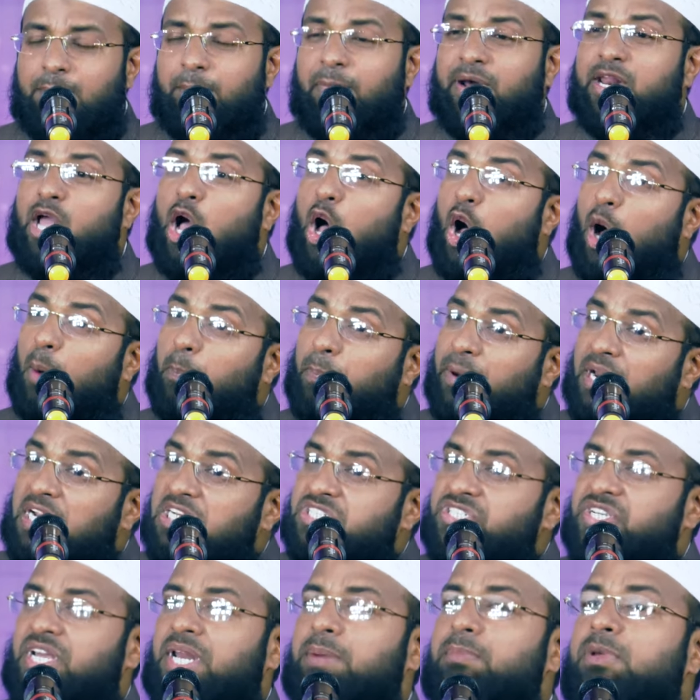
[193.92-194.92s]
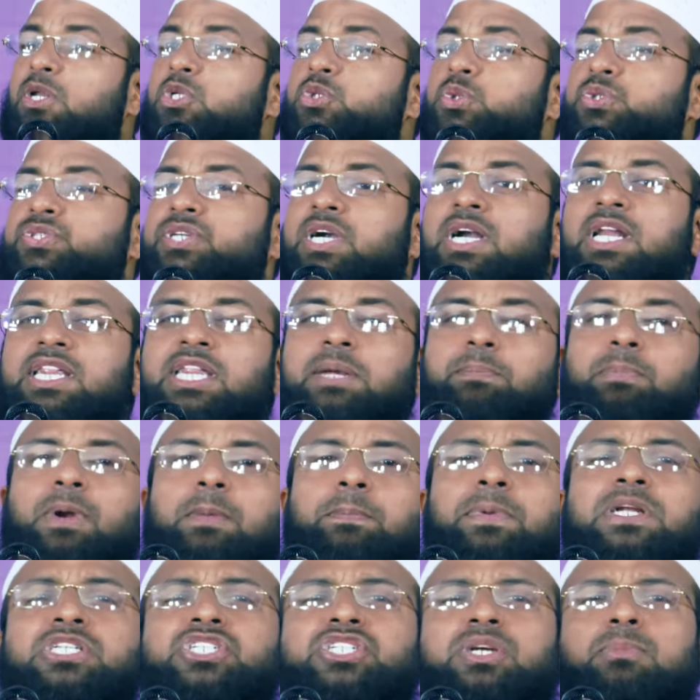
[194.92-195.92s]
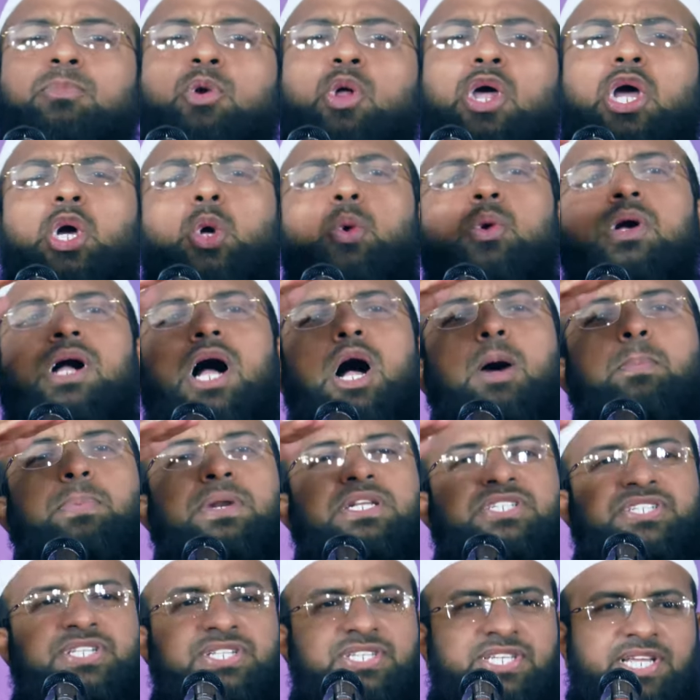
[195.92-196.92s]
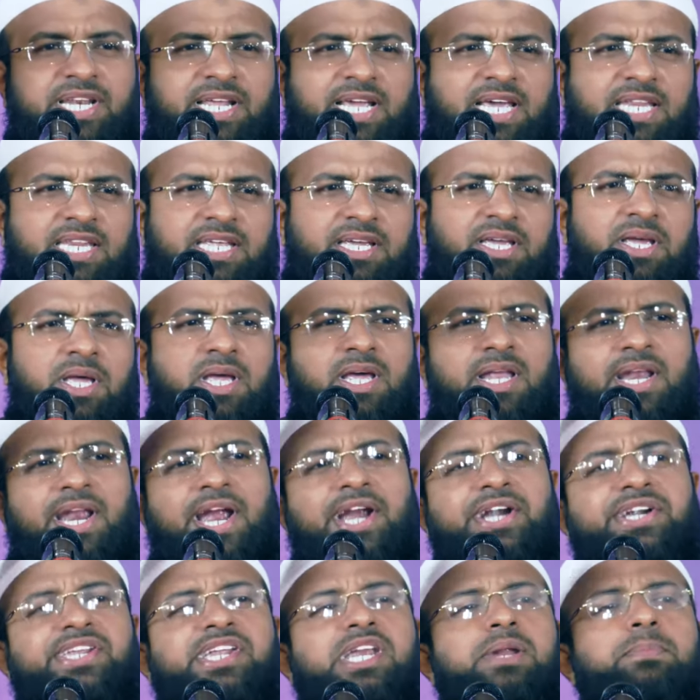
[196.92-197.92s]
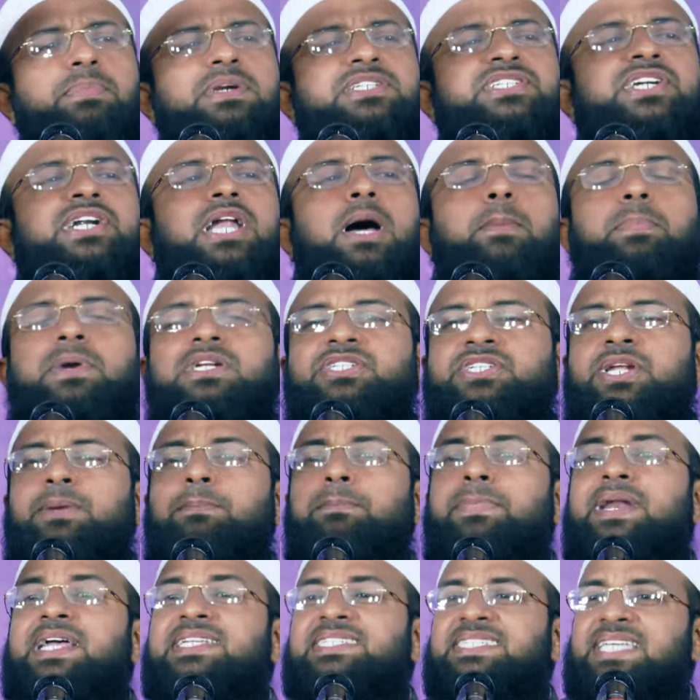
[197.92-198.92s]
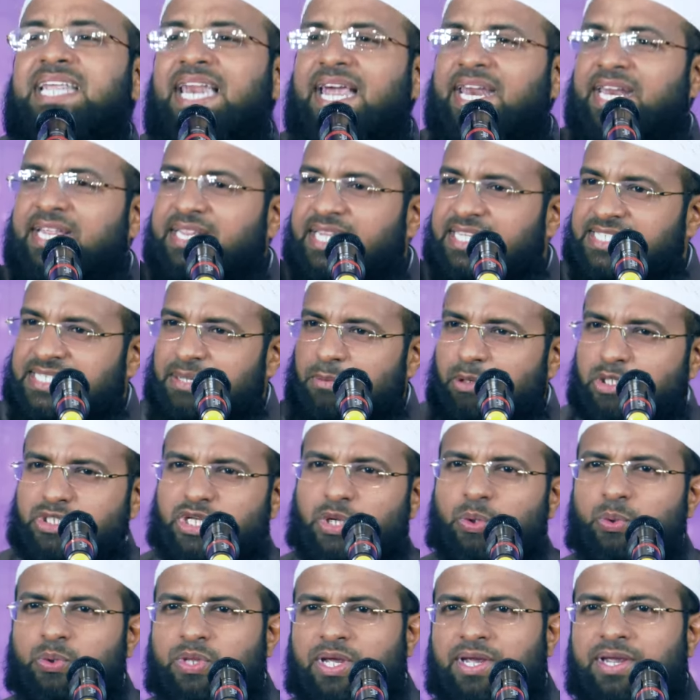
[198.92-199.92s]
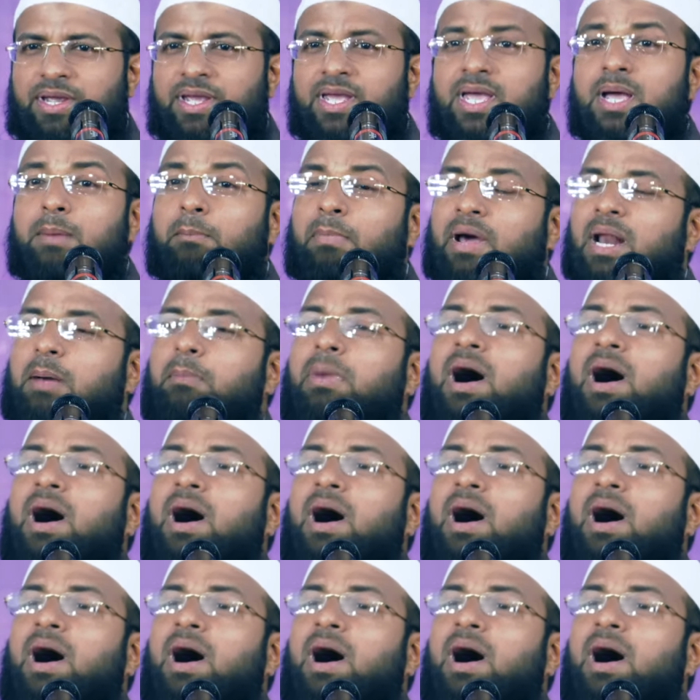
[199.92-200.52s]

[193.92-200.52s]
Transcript: మరి ఆపరేషన్ మీరు చూసినట్లయితే ప్రపంచంలో ఎక్కువగా ఆపరేషన్ జరిగేది నైన్టీన్ పర్సెంట్ ఆపరేషన్ బ్రెజిల్ అనే దేశంలో జరుగుతాయి మన